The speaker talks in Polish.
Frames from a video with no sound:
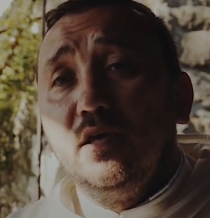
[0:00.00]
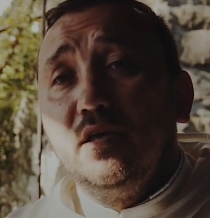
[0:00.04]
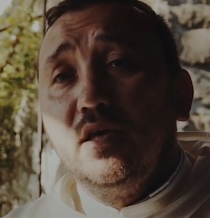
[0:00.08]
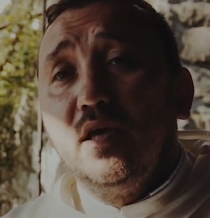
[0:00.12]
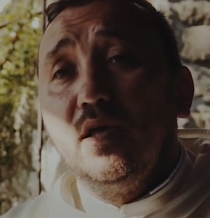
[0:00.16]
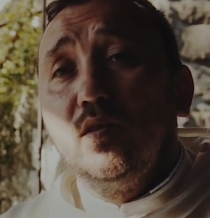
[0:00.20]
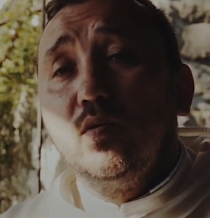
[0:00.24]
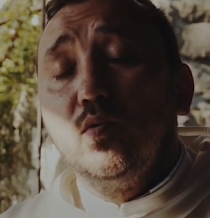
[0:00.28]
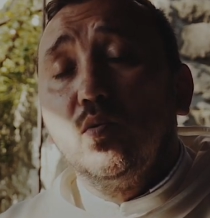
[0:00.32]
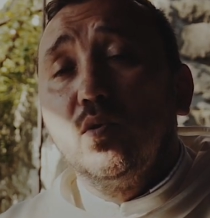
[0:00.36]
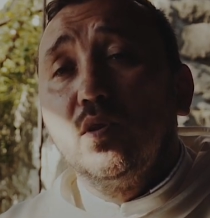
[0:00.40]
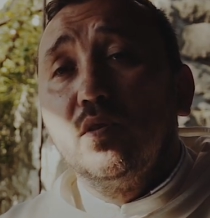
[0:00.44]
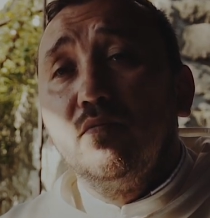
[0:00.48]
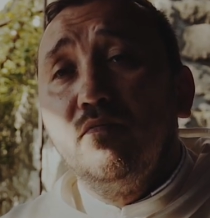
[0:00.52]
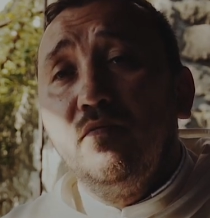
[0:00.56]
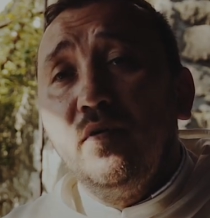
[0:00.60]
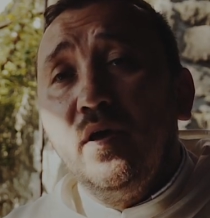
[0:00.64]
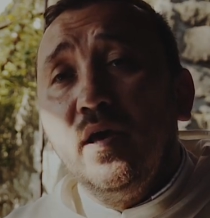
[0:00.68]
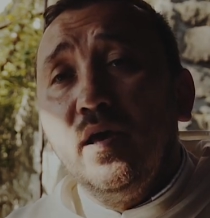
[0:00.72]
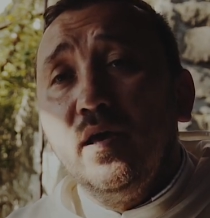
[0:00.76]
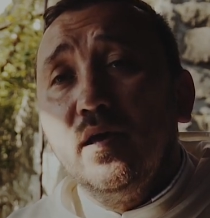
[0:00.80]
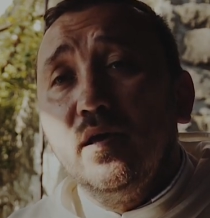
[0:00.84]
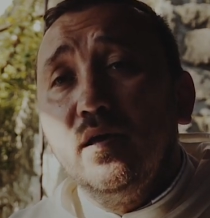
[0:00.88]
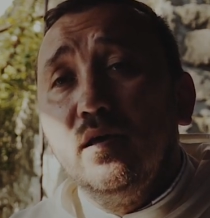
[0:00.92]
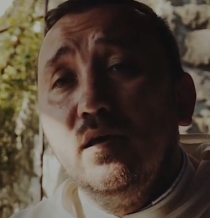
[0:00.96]
Jezus
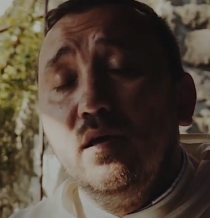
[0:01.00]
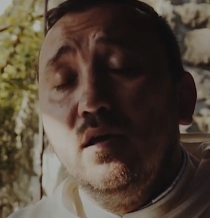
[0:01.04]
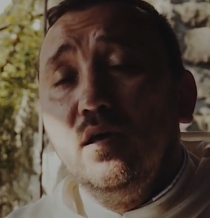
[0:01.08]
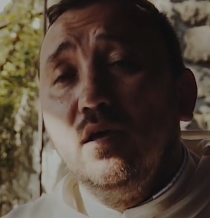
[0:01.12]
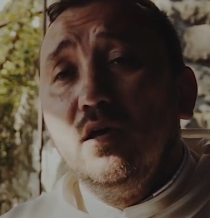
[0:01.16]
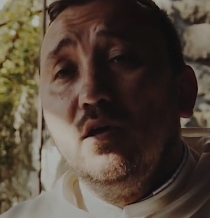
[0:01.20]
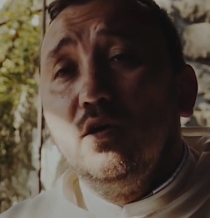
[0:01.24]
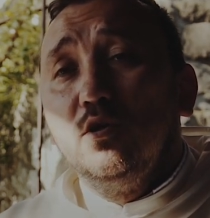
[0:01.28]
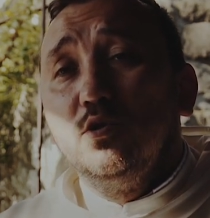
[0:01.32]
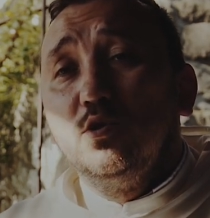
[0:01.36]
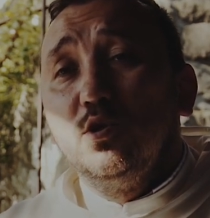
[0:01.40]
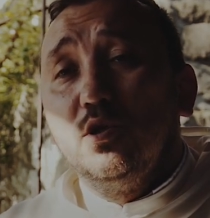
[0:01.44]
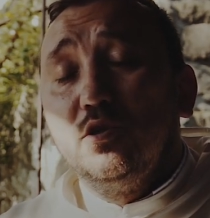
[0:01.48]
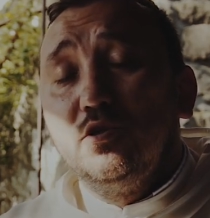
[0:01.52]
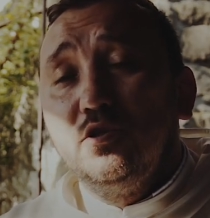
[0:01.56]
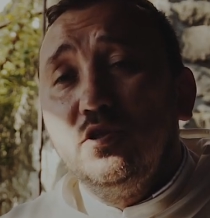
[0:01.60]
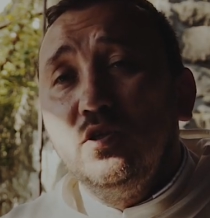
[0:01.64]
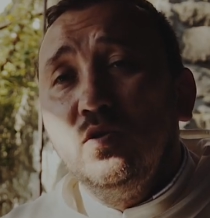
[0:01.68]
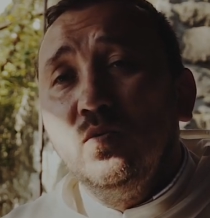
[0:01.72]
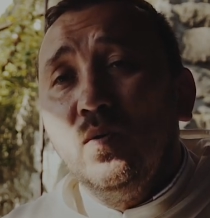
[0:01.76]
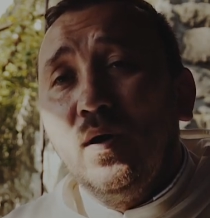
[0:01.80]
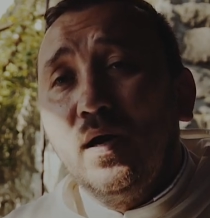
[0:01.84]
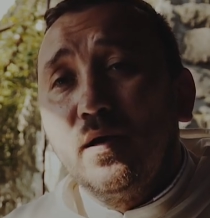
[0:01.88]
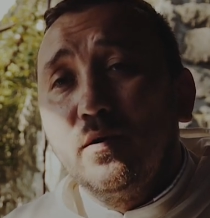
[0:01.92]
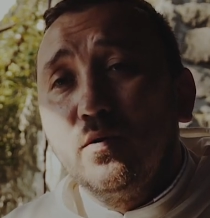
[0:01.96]
wie, że
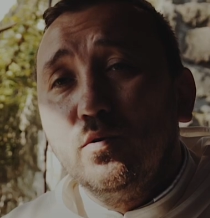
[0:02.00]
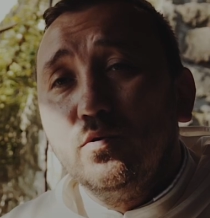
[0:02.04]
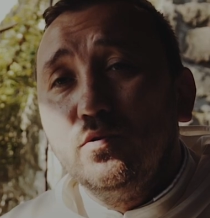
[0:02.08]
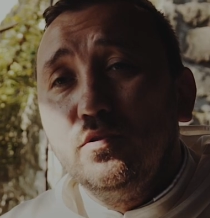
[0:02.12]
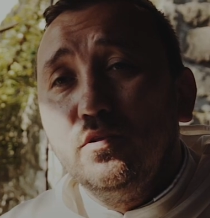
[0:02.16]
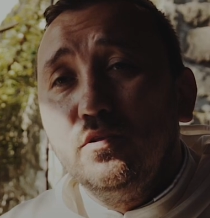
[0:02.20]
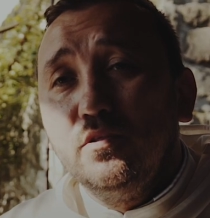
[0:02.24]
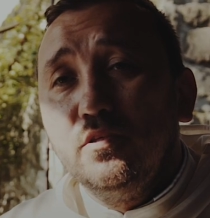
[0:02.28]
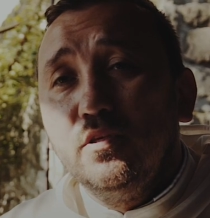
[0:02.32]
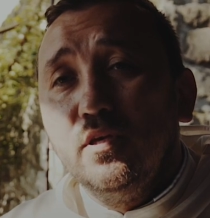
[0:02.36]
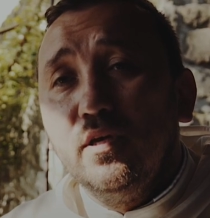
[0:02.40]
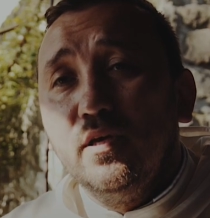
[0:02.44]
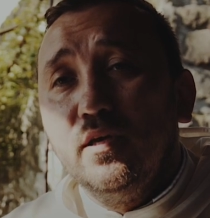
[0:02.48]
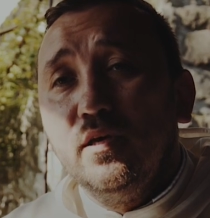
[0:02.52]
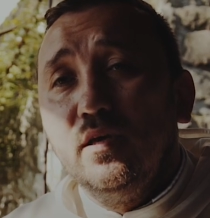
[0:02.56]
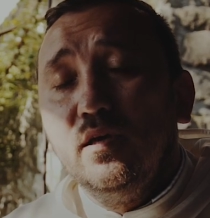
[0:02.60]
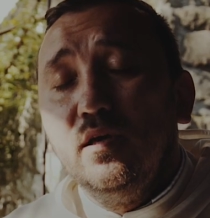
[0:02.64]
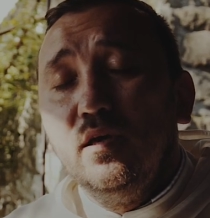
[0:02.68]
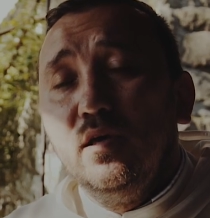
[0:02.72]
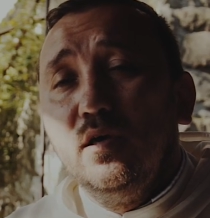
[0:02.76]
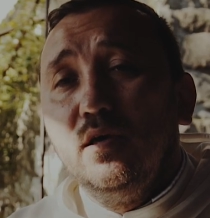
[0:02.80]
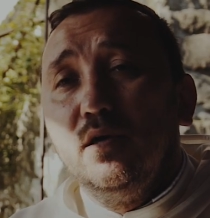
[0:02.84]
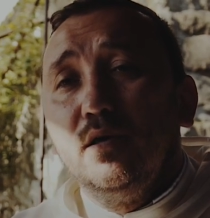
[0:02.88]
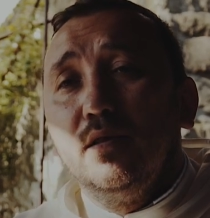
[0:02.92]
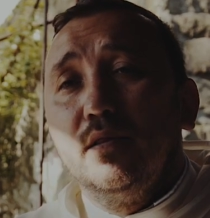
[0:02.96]
siła rodzi się
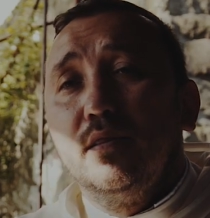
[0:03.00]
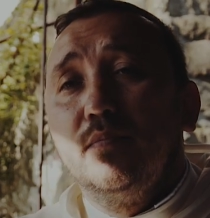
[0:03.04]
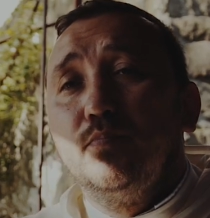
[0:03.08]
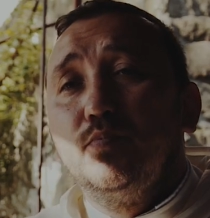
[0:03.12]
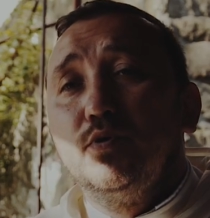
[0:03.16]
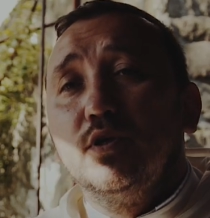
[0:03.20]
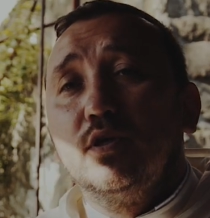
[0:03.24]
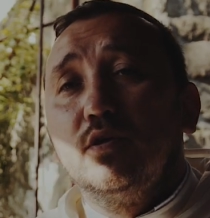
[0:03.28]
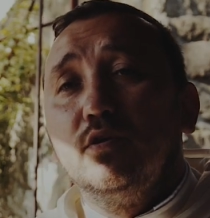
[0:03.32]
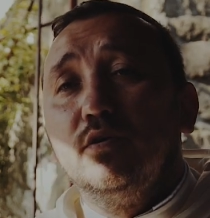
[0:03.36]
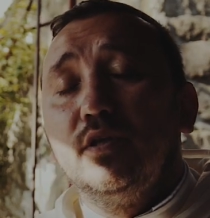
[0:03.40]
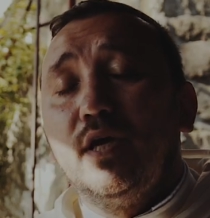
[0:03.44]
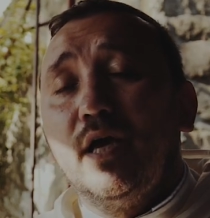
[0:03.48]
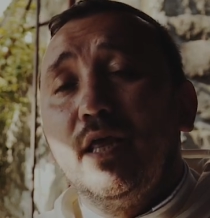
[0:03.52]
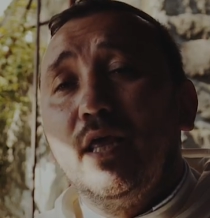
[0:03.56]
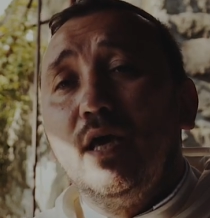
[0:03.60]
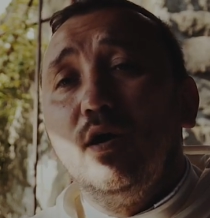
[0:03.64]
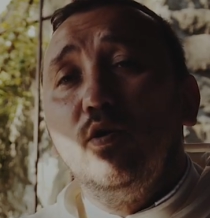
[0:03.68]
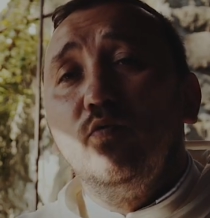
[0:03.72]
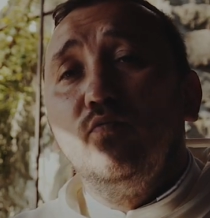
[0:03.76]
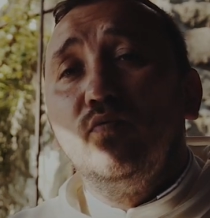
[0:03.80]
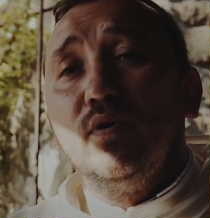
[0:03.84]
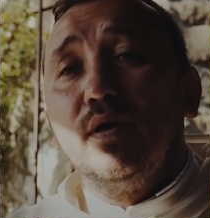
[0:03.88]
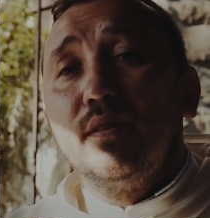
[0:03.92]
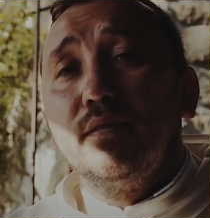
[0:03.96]
z
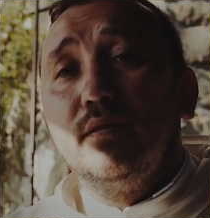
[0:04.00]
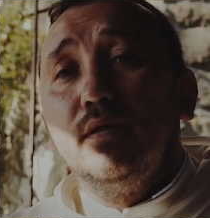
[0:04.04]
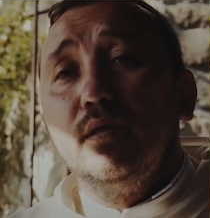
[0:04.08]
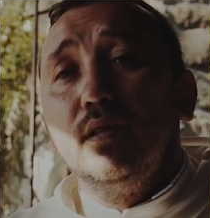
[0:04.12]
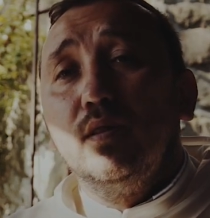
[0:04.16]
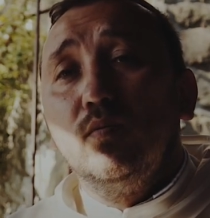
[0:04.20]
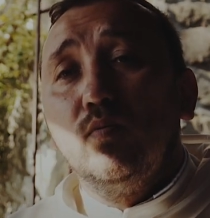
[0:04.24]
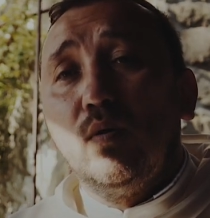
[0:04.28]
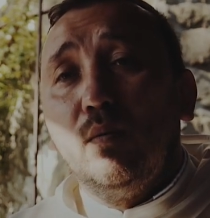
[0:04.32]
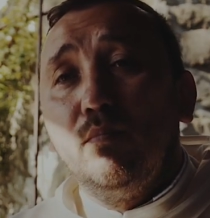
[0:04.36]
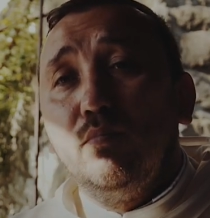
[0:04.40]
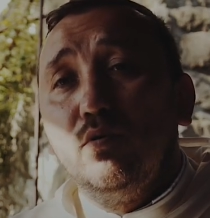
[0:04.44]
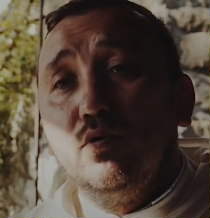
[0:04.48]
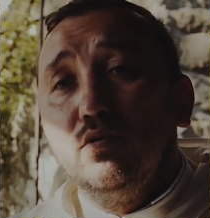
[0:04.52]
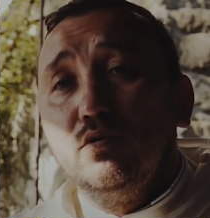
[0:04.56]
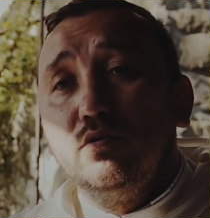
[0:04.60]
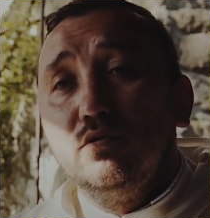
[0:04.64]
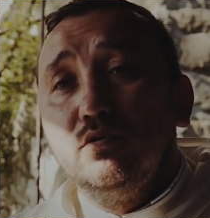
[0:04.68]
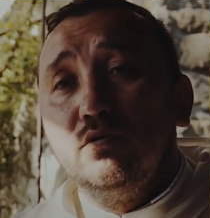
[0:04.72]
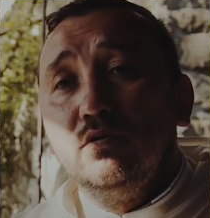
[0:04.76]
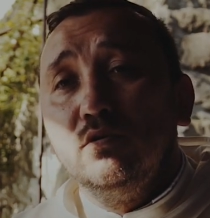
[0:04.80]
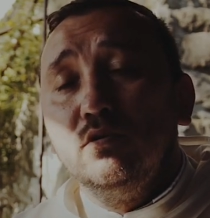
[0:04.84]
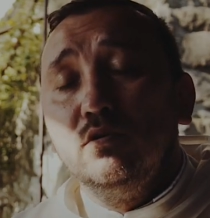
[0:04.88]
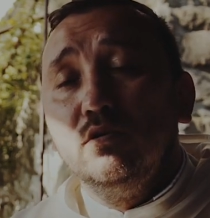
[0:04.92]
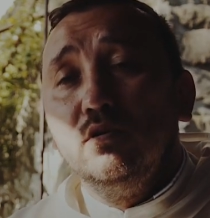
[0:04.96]
przekonania o własnej
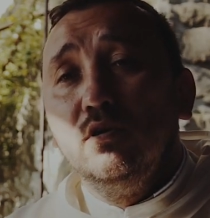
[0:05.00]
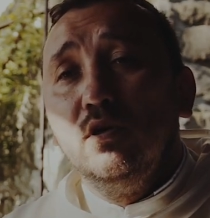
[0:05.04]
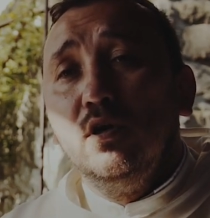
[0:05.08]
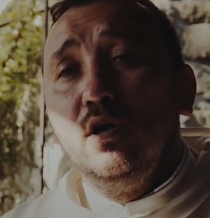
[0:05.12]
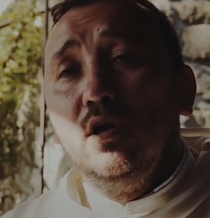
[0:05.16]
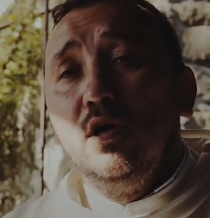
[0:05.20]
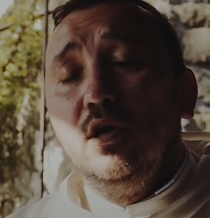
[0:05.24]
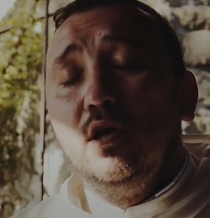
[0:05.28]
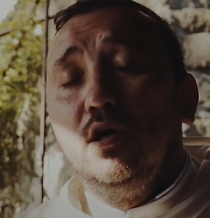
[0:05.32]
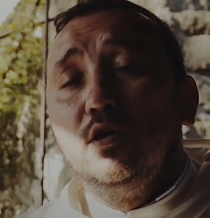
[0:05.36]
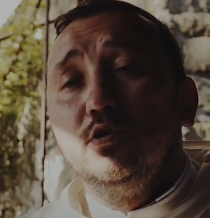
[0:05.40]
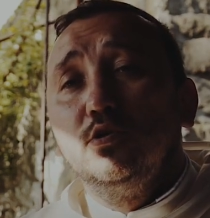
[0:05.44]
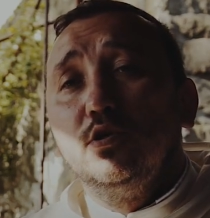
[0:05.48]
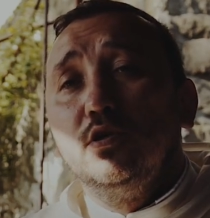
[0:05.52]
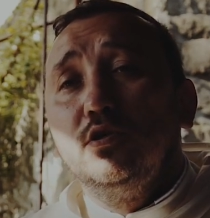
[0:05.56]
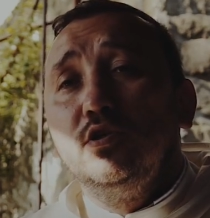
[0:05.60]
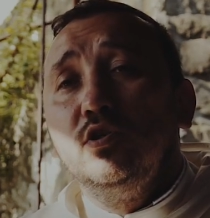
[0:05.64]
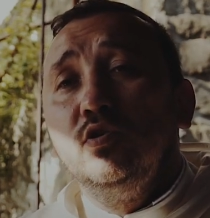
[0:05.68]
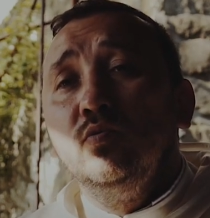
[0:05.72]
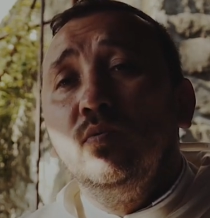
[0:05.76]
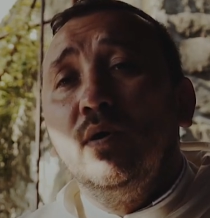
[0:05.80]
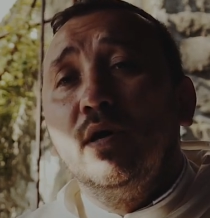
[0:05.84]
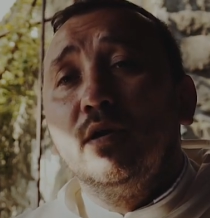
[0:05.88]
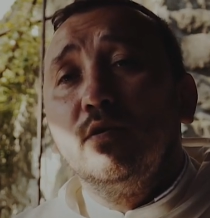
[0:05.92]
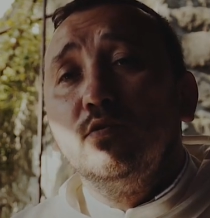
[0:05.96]
słabości, że
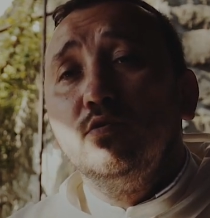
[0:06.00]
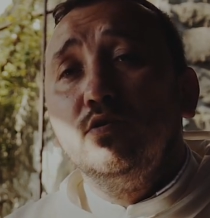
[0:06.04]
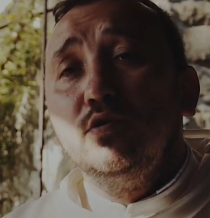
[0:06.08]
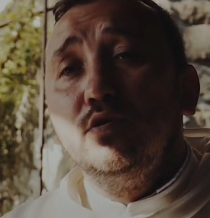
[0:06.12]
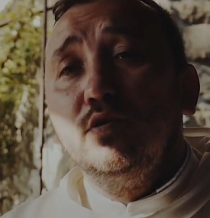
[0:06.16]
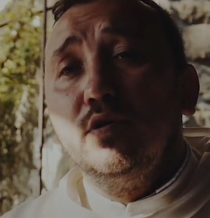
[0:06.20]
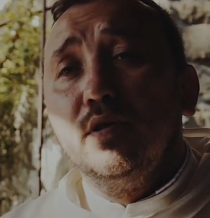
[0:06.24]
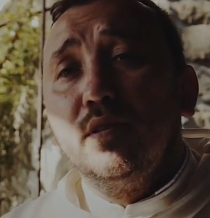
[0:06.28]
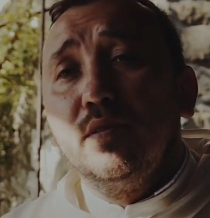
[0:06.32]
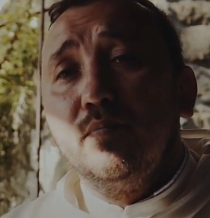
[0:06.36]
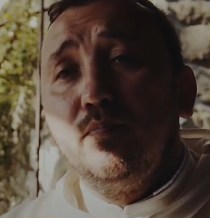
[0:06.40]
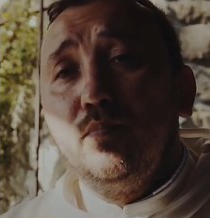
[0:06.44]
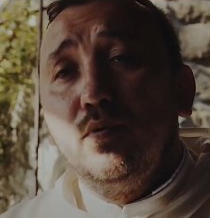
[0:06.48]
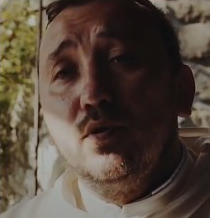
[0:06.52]
siła rodzi się z